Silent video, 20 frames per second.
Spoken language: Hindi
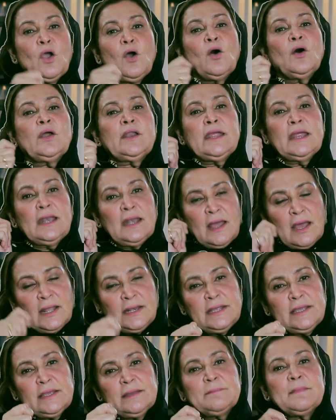और
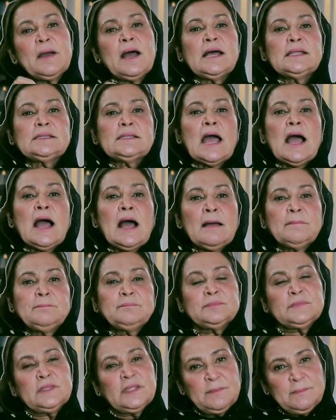हिलाने के बाद आप
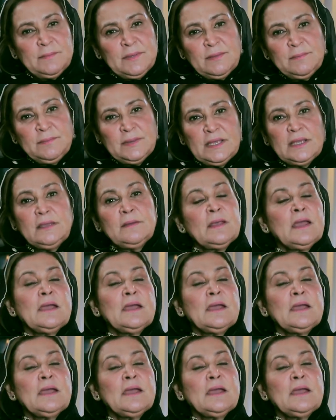दिन में भी